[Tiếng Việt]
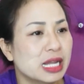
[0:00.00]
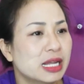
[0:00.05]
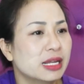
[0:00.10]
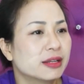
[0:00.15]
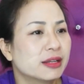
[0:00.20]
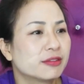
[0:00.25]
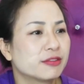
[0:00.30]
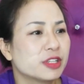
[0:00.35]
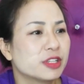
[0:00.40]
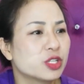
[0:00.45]

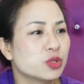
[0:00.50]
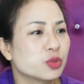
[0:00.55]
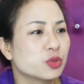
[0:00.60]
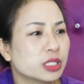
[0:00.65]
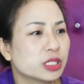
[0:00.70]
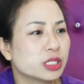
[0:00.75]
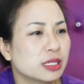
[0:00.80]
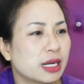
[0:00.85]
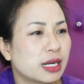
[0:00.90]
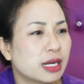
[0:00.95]
Ví dụ
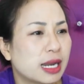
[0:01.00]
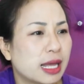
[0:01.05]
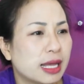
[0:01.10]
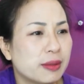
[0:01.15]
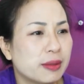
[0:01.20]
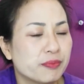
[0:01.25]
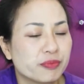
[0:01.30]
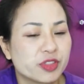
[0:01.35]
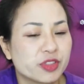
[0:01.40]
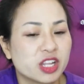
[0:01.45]
như
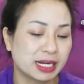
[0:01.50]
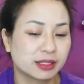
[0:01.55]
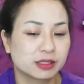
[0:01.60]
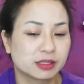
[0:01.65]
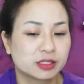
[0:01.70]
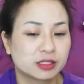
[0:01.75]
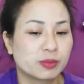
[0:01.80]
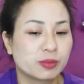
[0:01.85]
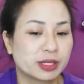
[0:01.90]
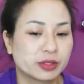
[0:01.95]
là
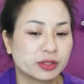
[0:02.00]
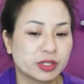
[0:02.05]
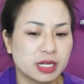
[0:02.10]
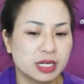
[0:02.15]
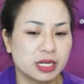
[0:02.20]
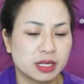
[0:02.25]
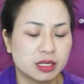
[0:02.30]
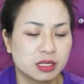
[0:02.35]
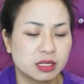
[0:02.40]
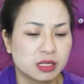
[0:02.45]
chồng bạn nói
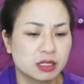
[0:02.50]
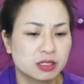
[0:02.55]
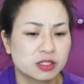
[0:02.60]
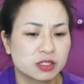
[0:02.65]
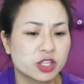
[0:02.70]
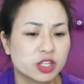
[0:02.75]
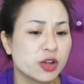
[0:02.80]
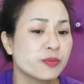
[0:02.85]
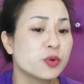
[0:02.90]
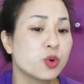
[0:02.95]
này,
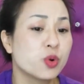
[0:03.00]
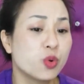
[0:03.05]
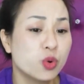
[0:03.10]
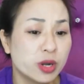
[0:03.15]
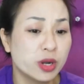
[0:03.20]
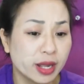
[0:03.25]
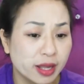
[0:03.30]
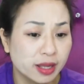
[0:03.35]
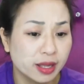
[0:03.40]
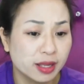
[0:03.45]
sao ngu
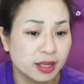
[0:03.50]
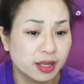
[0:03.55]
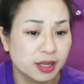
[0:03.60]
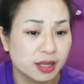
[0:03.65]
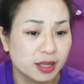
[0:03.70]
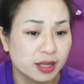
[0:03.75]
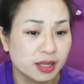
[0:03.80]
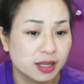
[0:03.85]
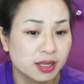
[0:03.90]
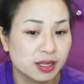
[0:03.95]
đấy.
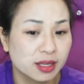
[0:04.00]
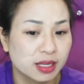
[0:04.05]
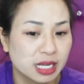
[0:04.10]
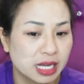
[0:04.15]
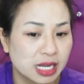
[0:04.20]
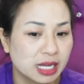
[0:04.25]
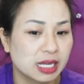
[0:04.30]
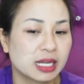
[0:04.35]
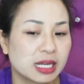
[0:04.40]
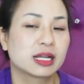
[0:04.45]

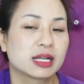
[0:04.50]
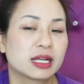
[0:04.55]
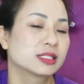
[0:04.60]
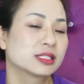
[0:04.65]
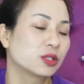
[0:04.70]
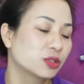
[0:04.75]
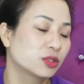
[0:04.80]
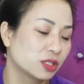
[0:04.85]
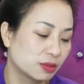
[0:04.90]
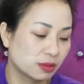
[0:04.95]

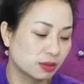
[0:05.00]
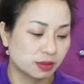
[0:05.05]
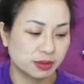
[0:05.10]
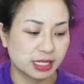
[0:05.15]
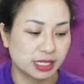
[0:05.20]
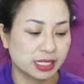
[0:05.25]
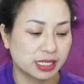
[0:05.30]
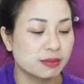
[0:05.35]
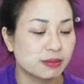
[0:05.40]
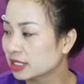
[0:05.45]
Trong trường hợp
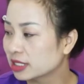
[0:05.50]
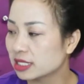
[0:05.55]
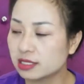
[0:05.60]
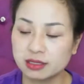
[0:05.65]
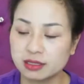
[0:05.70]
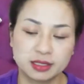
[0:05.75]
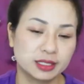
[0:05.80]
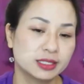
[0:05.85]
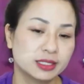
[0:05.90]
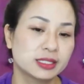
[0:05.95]
này các bạn xử
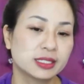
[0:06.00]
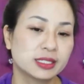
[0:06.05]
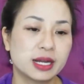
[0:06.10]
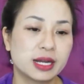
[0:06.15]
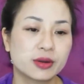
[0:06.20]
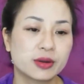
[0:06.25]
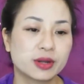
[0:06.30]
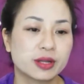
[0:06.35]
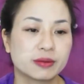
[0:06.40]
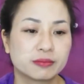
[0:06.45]
lý như thế nào
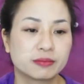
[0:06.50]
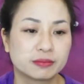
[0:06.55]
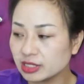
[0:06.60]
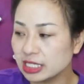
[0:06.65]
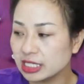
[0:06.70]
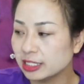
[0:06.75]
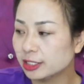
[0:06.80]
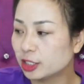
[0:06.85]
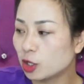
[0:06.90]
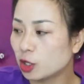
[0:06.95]
đây?
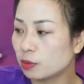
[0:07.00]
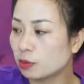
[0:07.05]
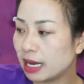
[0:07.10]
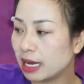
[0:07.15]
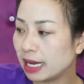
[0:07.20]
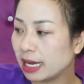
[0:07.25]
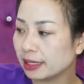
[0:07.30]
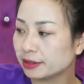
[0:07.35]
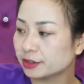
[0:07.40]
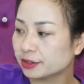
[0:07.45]
Chồng
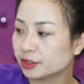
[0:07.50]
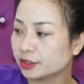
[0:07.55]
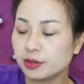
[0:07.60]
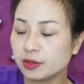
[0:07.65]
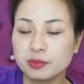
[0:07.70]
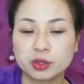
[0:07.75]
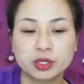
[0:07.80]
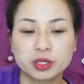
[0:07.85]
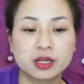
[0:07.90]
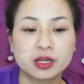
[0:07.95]
bạn nói
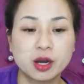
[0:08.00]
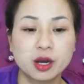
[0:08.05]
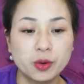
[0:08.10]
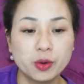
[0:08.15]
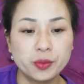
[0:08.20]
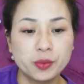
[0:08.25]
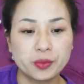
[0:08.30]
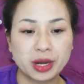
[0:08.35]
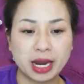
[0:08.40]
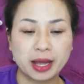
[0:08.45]
một cái
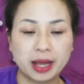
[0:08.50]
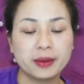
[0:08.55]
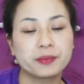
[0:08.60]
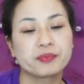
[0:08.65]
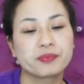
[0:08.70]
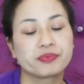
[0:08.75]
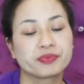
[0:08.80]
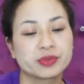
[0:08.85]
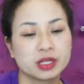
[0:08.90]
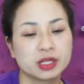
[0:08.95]
câu là
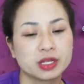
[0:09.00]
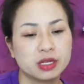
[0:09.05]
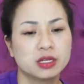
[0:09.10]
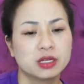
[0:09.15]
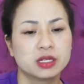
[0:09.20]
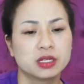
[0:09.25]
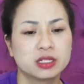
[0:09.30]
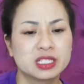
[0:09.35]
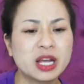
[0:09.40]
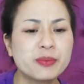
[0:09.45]

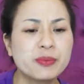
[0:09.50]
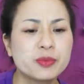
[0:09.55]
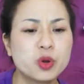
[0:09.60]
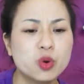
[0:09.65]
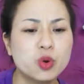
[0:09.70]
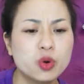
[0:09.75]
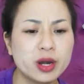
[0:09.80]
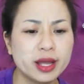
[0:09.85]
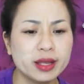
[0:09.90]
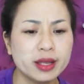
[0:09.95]
sao
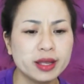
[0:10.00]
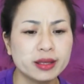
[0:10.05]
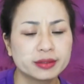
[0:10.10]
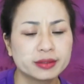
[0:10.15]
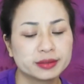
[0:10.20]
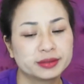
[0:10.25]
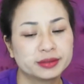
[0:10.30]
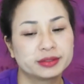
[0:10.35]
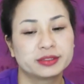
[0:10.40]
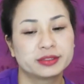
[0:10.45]
ngu đấy.
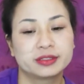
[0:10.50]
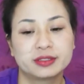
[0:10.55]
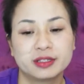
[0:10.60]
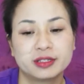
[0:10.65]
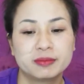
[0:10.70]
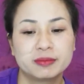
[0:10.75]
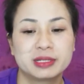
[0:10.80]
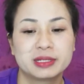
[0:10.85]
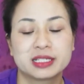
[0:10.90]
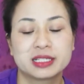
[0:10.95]

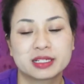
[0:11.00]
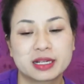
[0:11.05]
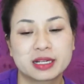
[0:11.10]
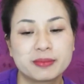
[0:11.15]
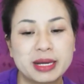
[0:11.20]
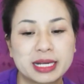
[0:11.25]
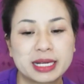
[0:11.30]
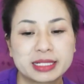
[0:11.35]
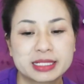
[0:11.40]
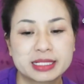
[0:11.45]
Bây giờ các
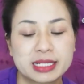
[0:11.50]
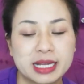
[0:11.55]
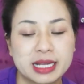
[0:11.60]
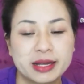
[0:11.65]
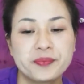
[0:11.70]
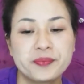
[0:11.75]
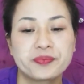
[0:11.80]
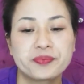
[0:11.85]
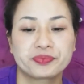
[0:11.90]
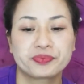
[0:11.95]
bạn sẽ
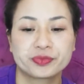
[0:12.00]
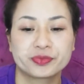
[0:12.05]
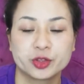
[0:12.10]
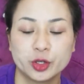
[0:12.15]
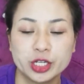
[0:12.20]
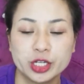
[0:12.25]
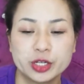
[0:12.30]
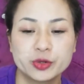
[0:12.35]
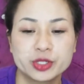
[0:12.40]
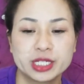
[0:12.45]
nói
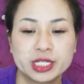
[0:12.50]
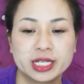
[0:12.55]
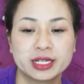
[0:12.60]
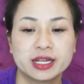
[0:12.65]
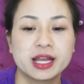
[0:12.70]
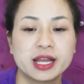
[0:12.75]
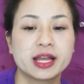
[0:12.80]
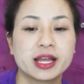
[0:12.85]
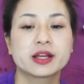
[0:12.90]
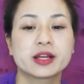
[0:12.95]
câu gì
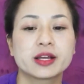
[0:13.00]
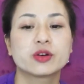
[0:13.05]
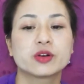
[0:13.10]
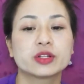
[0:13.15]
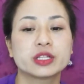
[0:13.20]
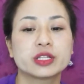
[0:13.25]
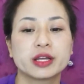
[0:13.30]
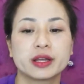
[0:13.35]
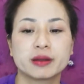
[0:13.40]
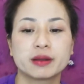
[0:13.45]
để có
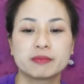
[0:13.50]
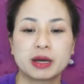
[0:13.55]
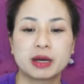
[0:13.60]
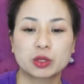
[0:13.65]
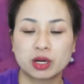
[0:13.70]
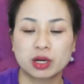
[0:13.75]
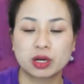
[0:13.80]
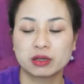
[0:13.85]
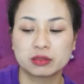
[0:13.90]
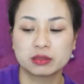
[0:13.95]
thể bảo
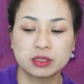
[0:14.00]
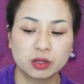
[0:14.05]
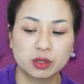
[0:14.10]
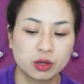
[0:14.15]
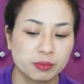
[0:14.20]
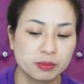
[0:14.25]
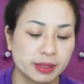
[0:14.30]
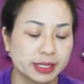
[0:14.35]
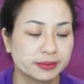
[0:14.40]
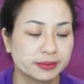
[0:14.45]
toàn lực lượng của mình